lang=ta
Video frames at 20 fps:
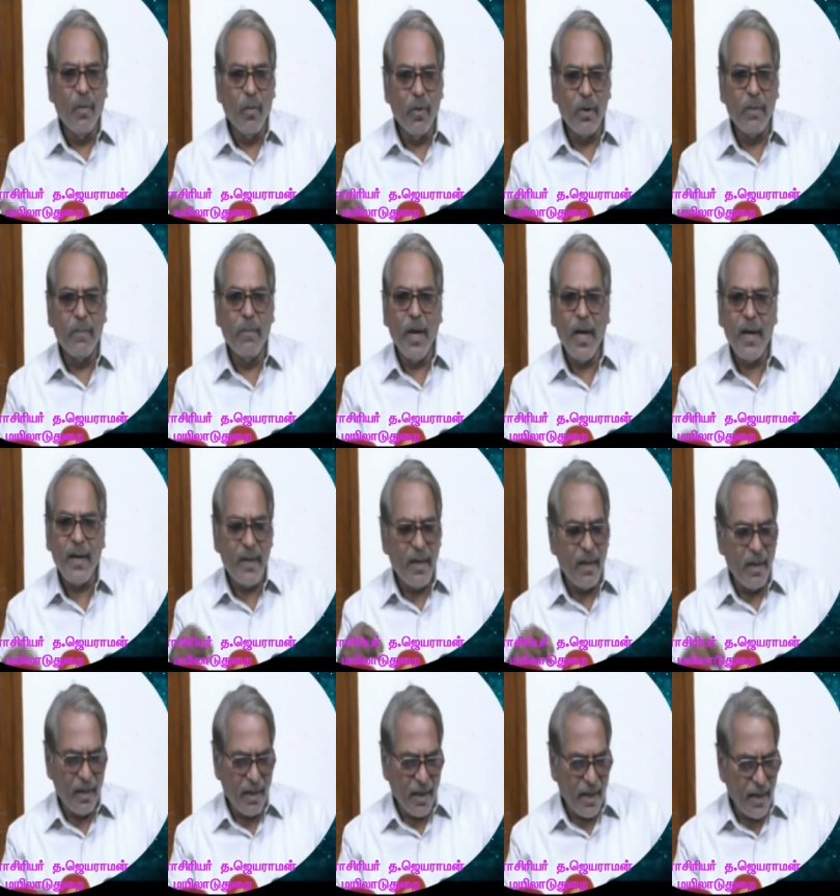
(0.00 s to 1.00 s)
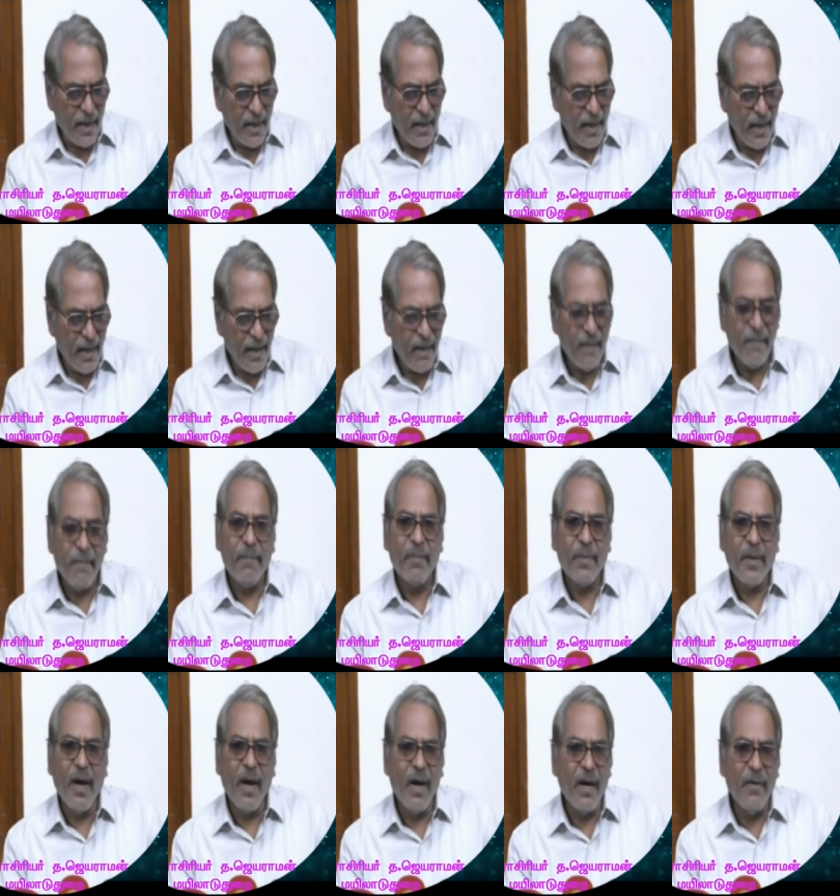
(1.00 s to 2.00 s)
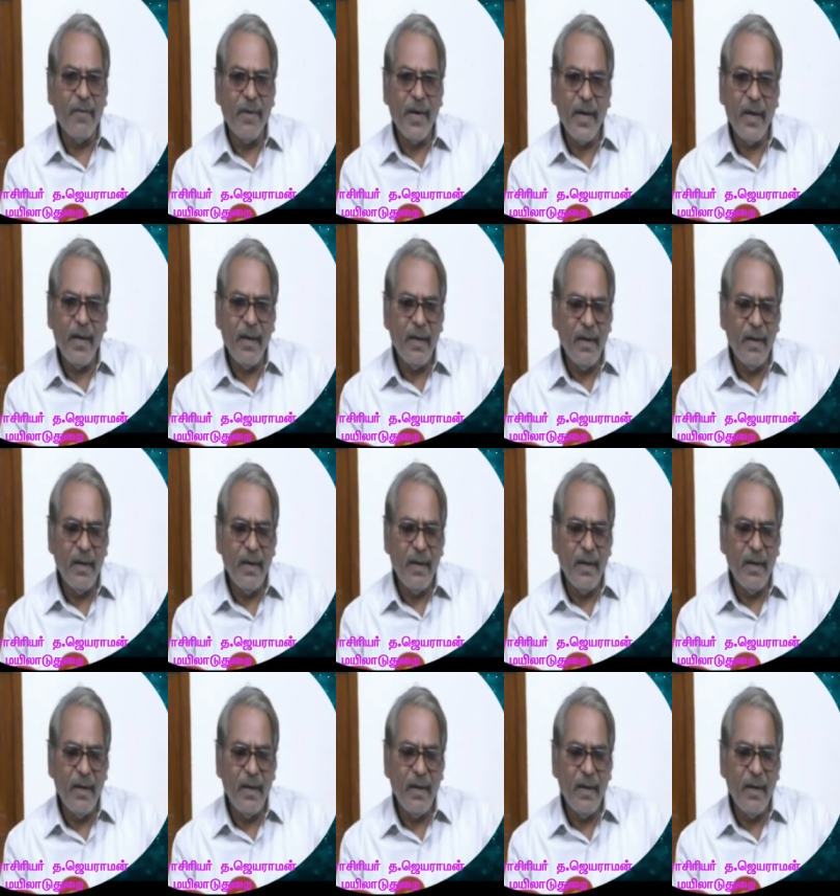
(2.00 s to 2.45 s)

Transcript: ஒரு பிளாக்கு தரையில் ஆகவே